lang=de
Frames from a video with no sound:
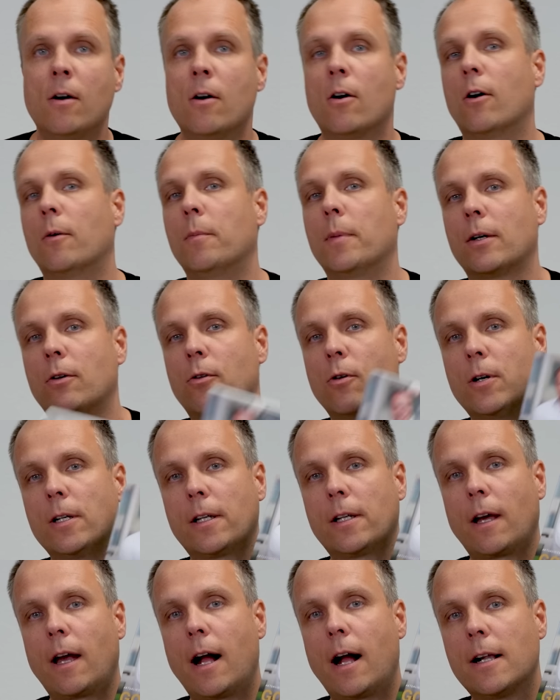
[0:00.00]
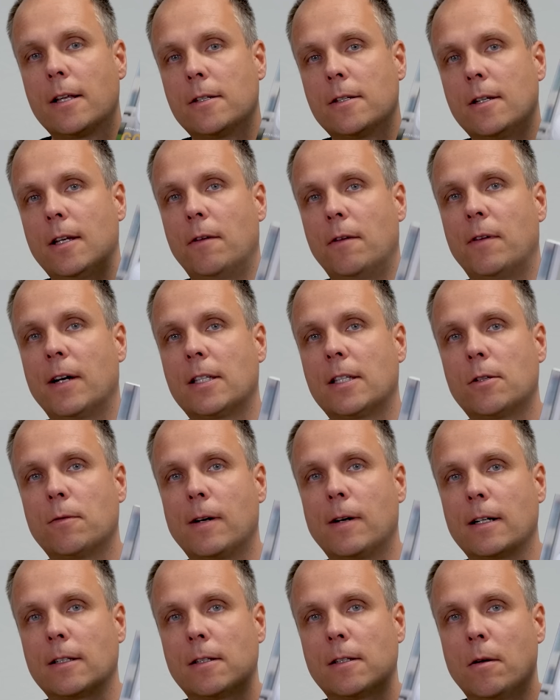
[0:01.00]
Und bei Gold erhalten Sie den
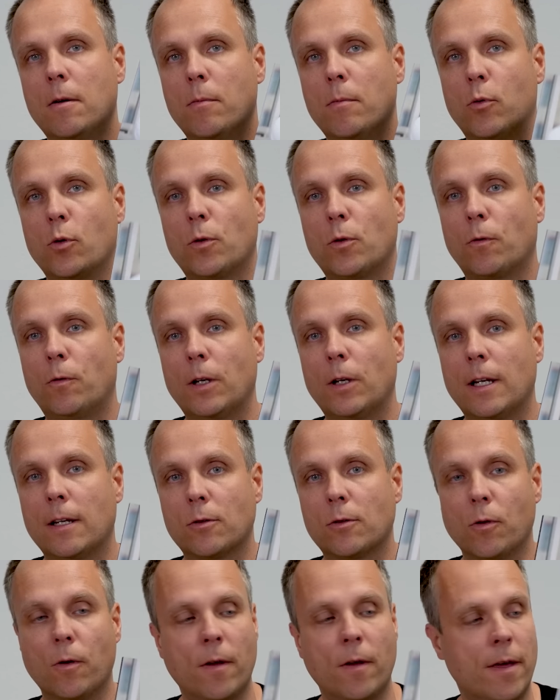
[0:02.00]
Wertzuwachs brutto für netto.